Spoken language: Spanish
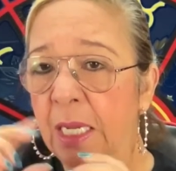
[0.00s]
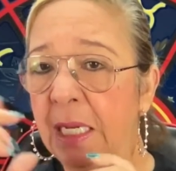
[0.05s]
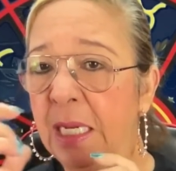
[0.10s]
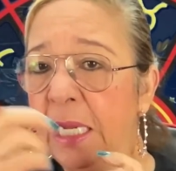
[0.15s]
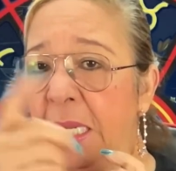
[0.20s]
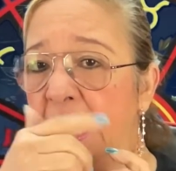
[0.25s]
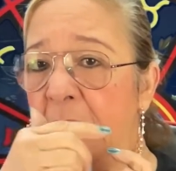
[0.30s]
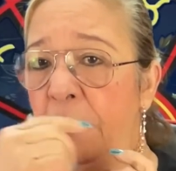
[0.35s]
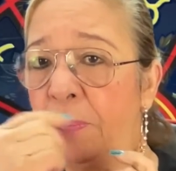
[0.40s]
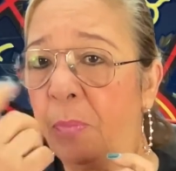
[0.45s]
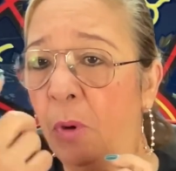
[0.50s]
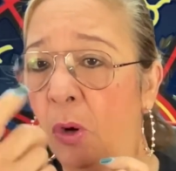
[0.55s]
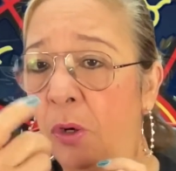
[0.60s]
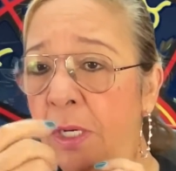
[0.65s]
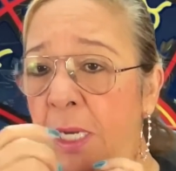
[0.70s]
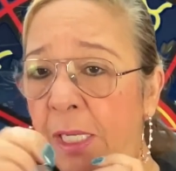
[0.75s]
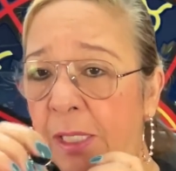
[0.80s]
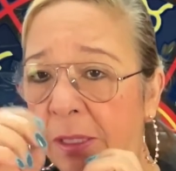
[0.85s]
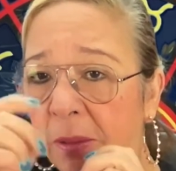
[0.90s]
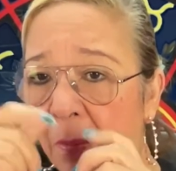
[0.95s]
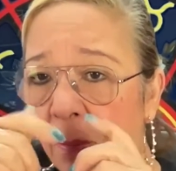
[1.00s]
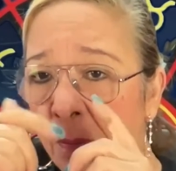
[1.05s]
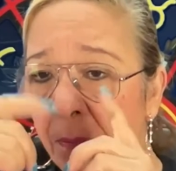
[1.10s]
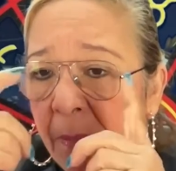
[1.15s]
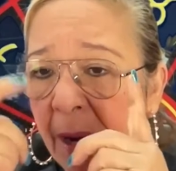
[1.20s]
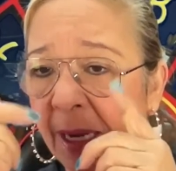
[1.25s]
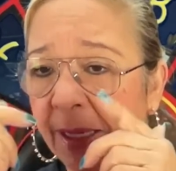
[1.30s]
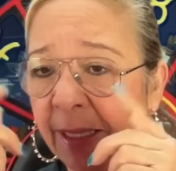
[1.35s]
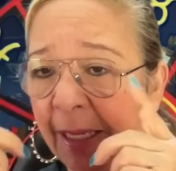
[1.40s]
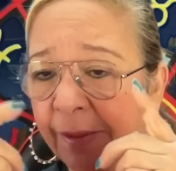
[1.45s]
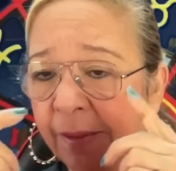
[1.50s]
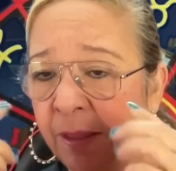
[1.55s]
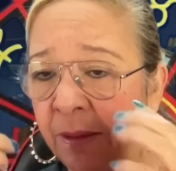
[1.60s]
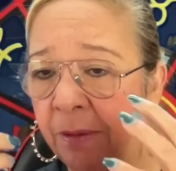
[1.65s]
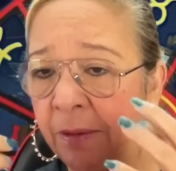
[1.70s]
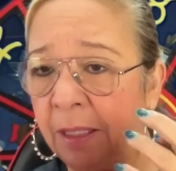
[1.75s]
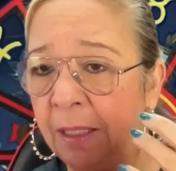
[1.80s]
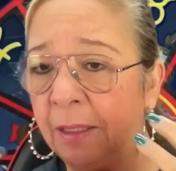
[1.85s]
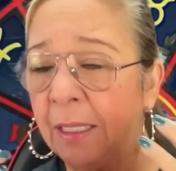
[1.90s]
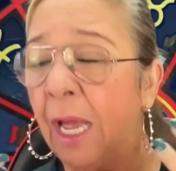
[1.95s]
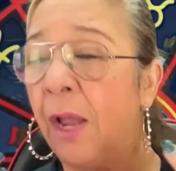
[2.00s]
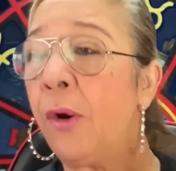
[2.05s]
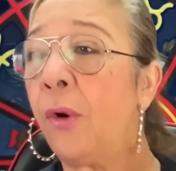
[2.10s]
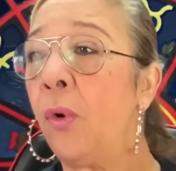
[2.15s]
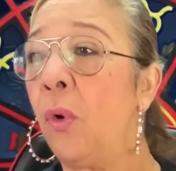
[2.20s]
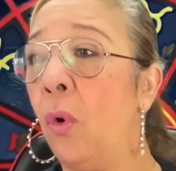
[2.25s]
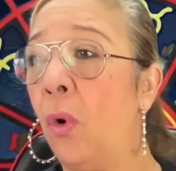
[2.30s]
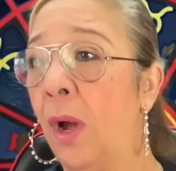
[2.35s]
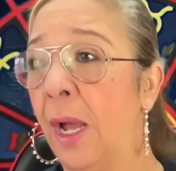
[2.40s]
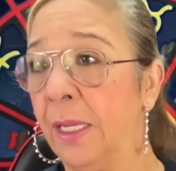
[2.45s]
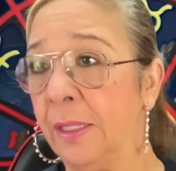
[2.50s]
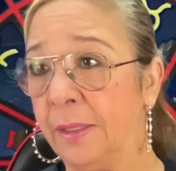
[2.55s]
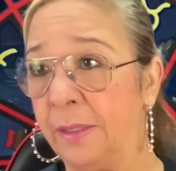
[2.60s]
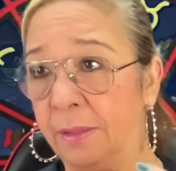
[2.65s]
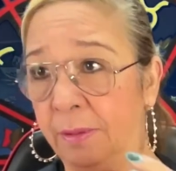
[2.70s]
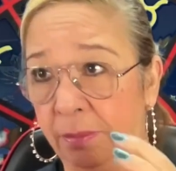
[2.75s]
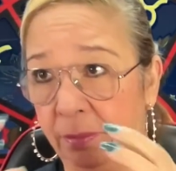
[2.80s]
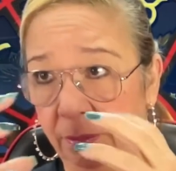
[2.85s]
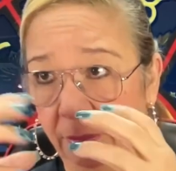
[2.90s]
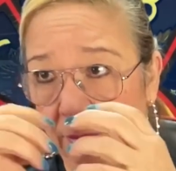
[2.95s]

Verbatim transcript: Y le pones varias cintitas rojas.